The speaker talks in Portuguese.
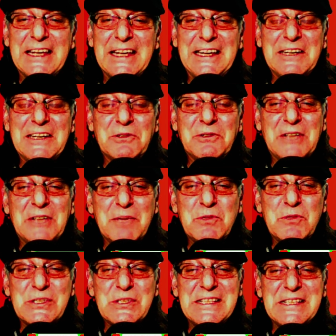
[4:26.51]
e não
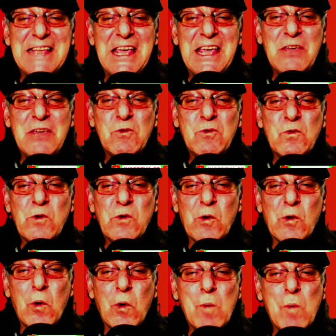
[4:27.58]
temos nenhum
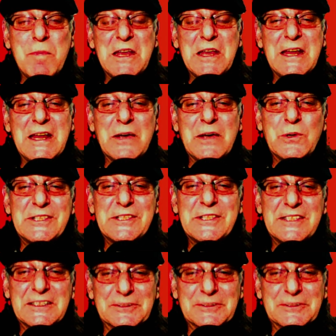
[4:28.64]
nome negociando.